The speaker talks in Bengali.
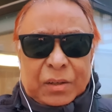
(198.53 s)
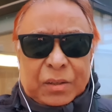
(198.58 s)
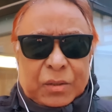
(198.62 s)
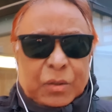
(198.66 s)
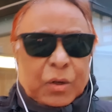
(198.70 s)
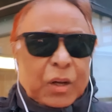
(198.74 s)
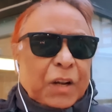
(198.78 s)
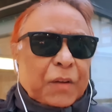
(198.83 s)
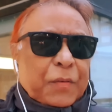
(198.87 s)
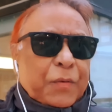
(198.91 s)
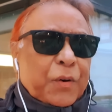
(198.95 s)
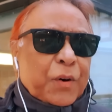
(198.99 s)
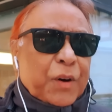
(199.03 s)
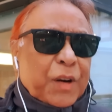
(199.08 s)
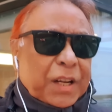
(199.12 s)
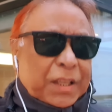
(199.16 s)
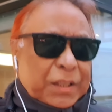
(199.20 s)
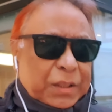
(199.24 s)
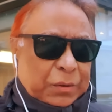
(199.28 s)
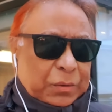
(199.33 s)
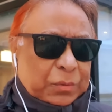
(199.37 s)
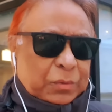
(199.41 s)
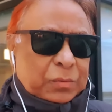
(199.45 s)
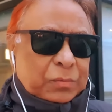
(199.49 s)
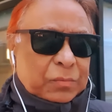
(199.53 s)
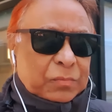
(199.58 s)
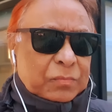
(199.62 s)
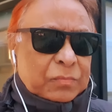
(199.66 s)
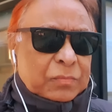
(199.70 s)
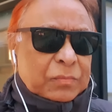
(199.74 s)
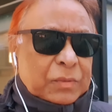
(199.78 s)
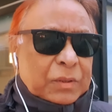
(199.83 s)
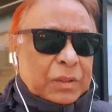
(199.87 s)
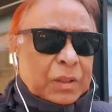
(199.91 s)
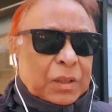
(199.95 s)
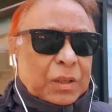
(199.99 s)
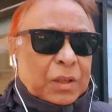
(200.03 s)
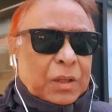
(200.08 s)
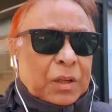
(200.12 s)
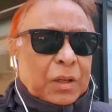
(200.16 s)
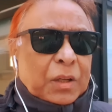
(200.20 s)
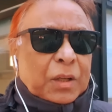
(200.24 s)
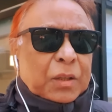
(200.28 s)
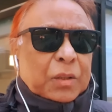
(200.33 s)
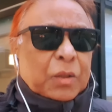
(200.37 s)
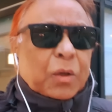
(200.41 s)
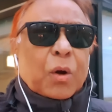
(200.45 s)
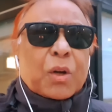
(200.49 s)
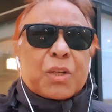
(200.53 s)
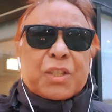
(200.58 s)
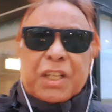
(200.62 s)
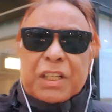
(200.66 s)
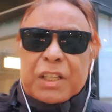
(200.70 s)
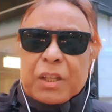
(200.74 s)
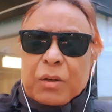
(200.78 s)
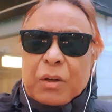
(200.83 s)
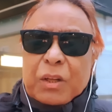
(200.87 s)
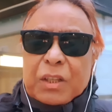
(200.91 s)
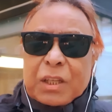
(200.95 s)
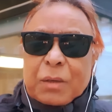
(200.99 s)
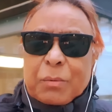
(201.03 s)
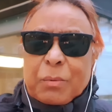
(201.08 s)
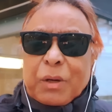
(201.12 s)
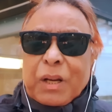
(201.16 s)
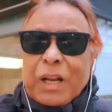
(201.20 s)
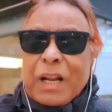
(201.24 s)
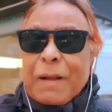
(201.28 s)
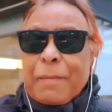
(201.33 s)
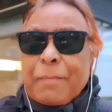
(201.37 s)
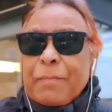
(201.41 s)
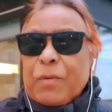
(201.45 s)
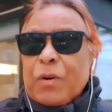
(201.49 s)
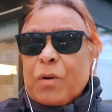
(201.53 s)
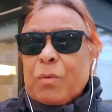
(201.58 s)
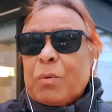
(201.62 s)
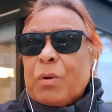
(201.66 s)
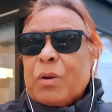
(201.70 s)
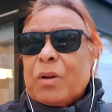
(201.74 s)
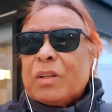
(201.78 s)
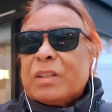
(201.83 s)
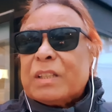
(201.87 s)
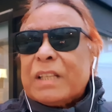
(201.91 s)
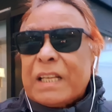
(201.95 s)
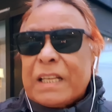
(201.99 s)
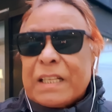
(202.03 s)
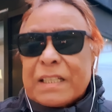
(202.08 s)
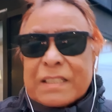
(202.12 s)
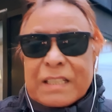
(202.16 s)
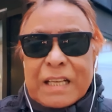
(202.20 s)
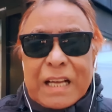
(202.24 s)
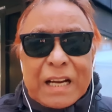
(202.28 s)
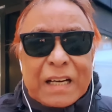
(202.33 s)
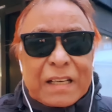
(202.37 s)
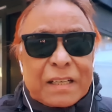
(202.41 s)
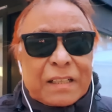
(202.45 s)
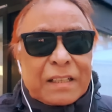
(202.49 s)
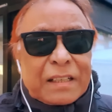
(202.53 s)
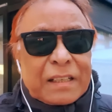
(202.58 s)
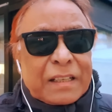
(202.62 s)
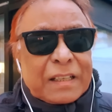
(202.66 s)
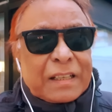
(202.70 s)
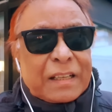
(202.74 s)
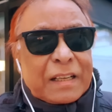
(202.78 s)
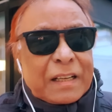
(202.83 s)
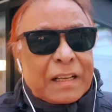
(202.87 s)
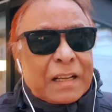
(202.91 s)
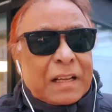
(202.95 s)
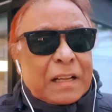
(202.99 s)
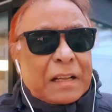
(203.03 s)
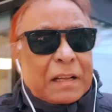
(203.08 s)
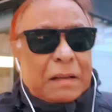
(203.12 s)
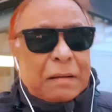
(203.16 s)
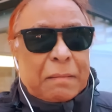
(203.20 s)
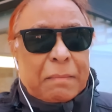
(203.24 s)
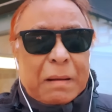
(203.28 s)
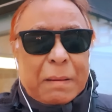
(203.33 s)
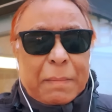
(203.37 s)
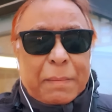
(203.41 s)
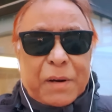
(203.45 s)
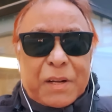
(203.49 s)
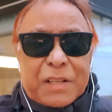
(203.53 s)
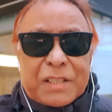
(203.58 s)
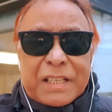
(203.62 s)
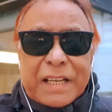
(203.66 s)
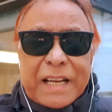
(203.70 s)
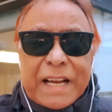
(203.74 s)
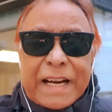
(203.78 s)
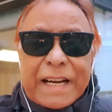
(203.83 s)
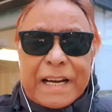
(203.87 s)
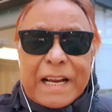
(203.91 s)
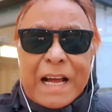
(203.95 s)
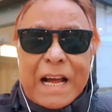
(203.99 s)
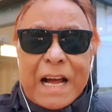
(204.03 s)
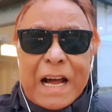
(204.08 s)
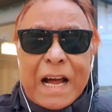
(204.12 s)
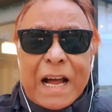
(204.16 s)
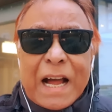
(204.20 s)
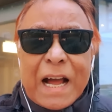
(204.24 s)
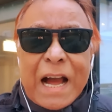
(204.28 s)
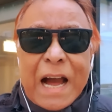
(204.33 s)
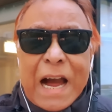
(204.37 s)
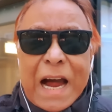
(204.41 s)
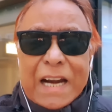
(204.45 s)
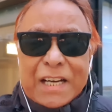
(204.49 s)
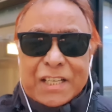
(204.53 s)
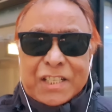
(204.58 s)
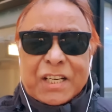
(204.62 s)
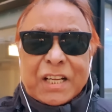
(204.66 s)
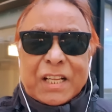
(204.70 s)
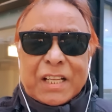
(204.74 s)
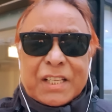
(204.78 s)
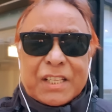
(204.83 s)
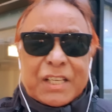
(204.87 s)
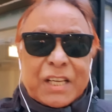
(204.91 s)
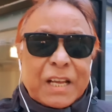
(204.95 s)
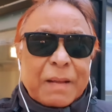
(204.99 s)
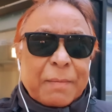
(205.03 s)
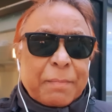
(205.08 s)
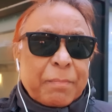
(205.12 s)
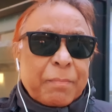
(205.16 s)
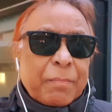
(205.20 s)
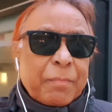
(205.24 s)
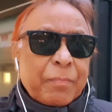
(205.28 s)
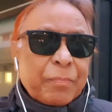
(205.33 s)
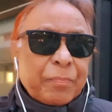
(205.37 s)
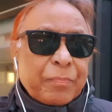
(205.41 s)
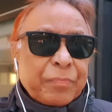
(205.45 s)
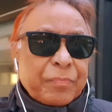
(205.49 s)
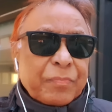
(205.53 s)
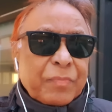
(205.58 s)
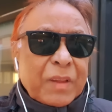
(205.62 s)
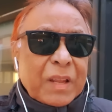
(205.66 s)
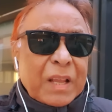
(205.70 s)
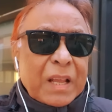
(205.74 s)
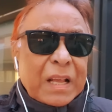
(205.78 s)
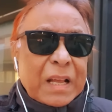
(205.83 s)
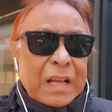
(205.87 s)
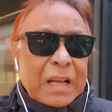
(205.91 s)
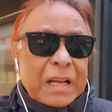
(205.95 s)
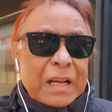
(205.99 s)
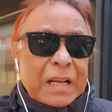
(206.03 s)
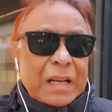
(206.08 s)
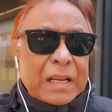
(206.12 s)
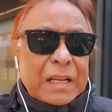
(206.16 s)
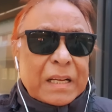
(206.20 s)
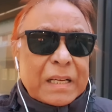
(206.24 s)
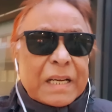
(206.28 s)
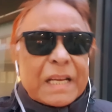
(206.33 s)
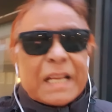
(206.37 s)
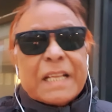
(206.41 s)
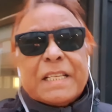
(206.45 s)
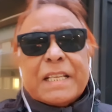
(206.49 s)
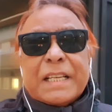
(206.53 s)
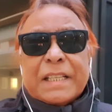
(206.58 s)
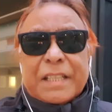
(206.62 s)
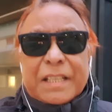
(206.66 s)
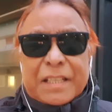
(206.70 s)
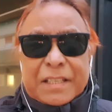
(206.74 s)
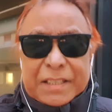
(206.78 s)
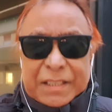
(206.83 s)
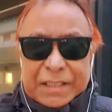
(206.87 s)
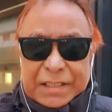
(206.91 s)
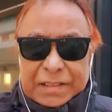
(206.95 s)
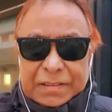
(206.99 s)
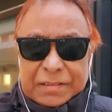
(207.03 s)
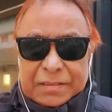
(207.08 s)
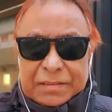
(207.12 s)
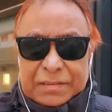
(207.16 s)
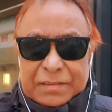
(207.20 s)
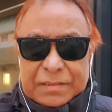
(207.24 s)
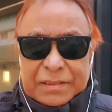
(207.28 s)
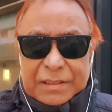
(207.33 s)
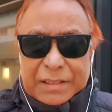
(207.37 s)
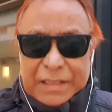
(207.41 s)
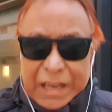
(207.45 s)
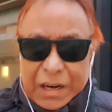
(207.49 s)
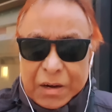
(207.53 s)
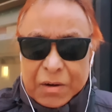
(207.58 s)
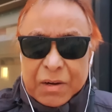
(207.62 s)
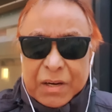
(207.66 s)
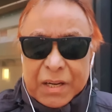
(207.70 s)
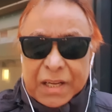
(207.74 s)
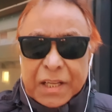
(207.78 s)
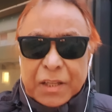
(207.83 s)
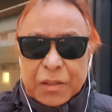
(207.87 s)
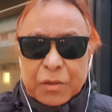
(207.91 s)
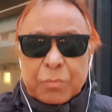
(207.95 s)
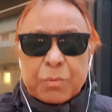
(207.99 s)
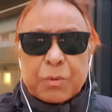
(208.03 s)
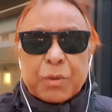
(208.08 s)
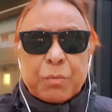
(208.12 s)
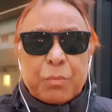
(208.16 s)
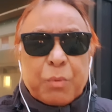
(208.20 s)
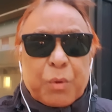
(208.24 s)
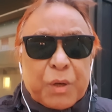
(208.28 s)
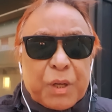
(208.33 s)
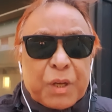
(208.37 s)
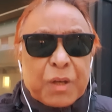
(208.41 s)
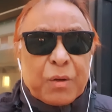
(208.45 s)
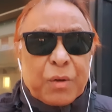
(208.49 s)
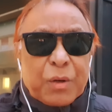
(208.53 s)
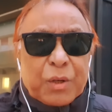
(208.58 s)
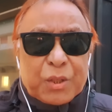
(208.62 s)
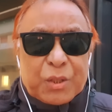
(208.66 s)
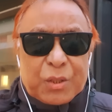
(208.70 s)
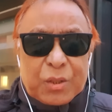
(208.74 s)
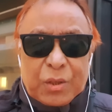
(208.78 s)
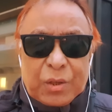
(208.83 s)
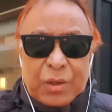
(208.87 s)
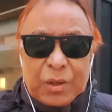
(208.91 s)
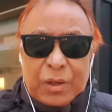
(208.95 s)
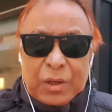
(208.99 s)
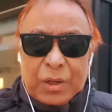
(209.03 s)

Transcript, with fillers: তোরে ফোনটা দাও তো ওর সাথে কথা বললাম ও বললো যে স্যার ব্যাপার হয়েছে কি এটা আরশাদ সাহেব নিজে দিছে কারণটা কি তুমি তো বুকিং করছো